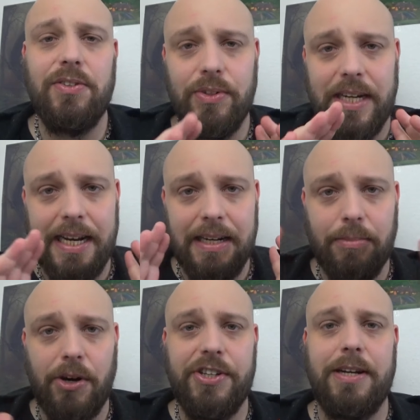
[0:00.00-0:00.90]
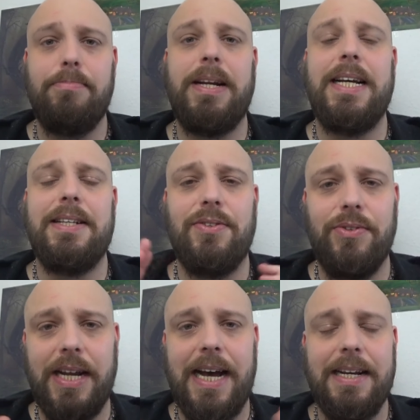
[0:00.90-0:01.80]
und alle Moritan Manners
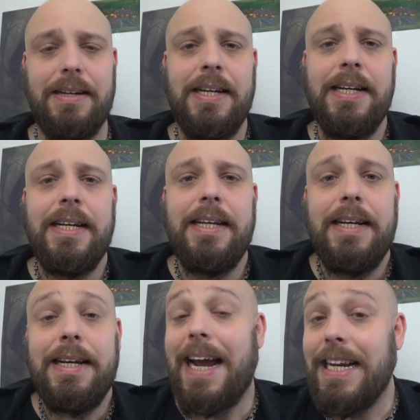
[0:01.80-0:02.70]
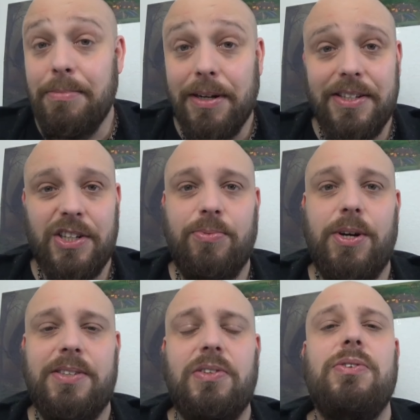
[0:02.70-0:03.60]
und alle Animal
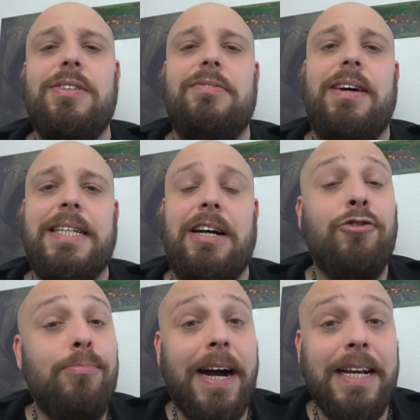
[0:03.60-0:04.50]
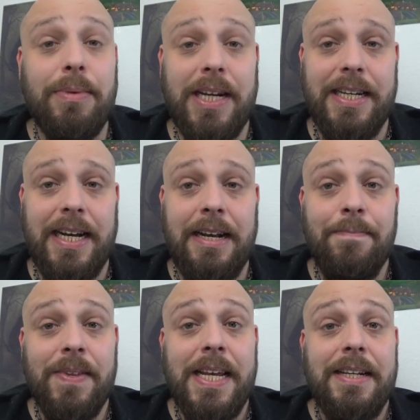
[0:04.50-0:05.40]
Squads und so weiter auf meinem Kanal
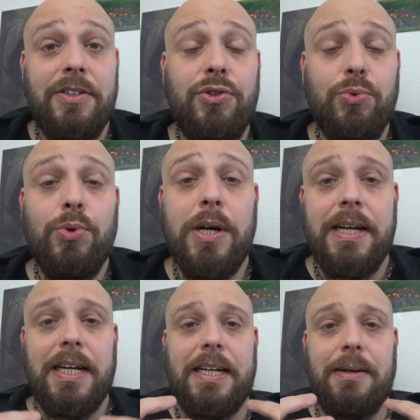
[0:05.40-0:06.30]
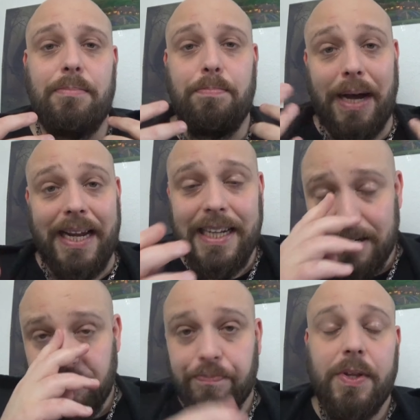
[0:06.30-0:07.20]
zu ähm,
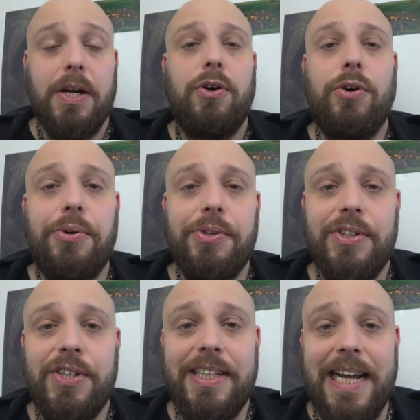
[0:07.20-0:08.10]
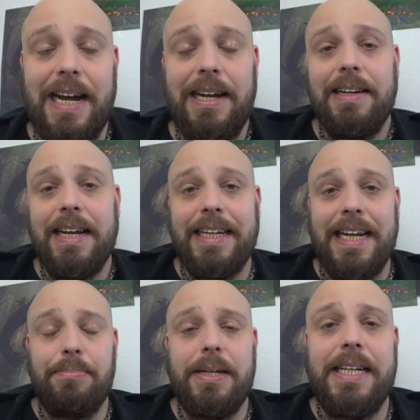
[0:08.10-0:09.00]
bringen. Und da
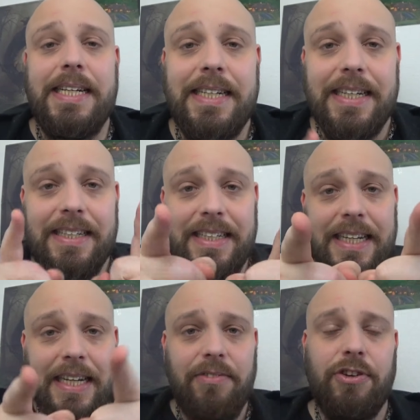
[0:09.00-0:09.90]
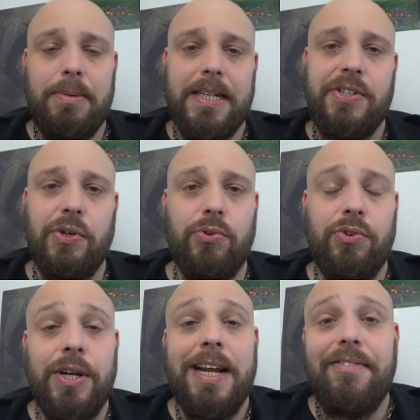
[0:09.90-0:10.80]
gebe ich dir
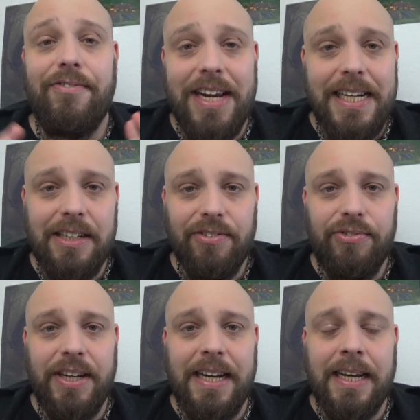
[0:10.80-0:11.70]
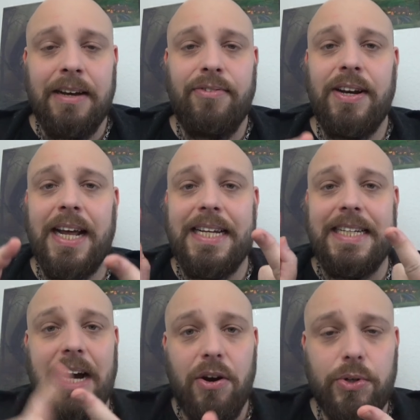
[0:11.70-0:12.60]
Informationen, welche Fehler
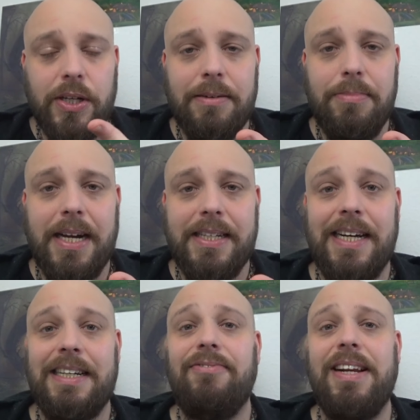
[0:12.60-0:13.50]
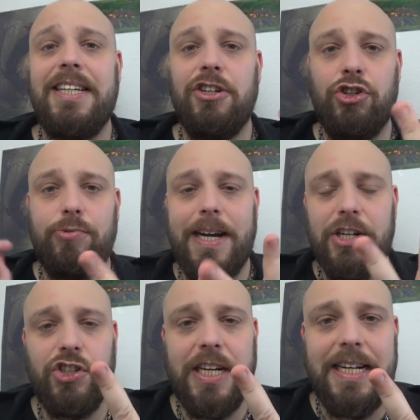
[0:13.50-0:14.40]
vielleicht Hauke gemacht hat, welche
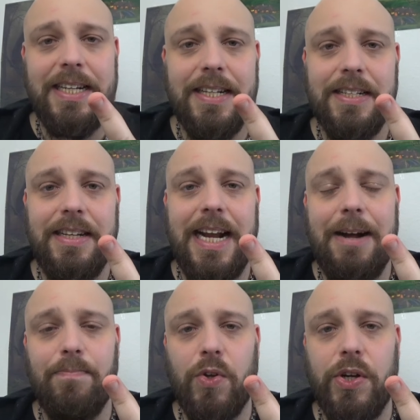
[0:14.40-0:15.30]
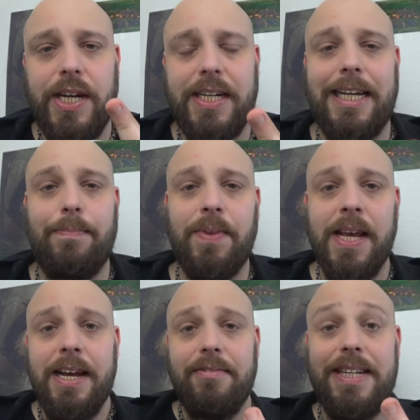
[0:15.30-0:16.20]
Schwachstellen es in Abenteuern gibt,
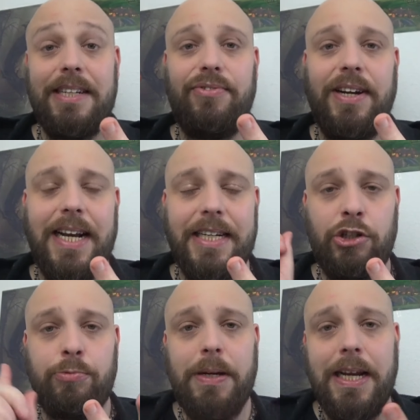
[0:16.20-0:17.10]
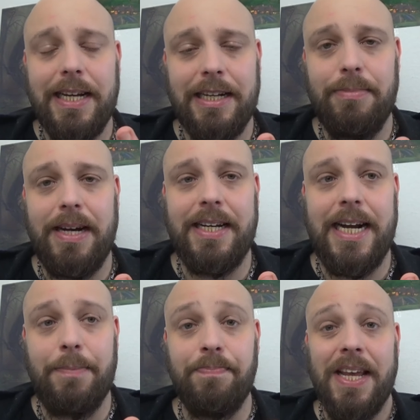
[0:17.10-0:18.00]
welche Fehler die Spieler gemacht
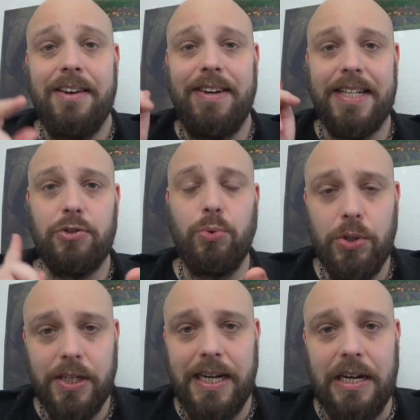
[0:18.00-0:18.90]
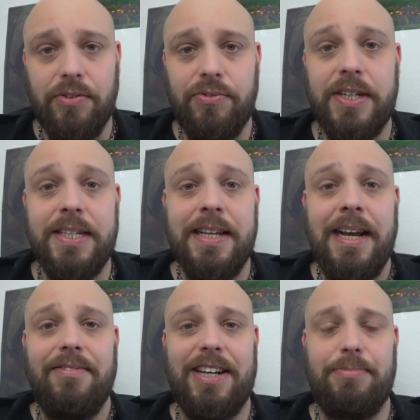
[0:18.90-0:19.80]
haben, was gut gelaufen ist,
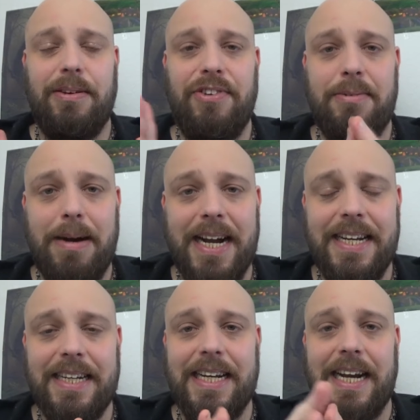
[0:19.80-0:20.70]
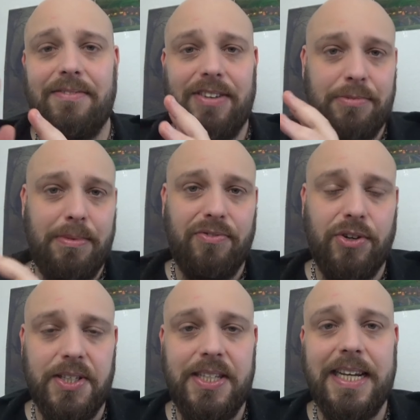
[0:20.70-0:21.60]
was man vermeiden kann, was man
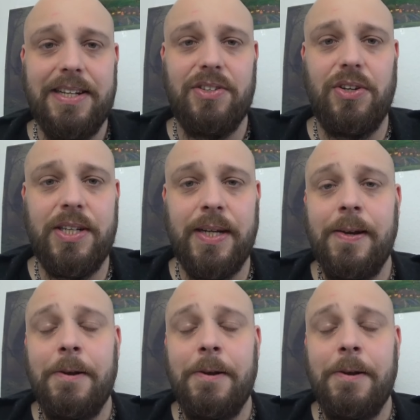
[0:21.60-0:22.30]
forcieren sollte.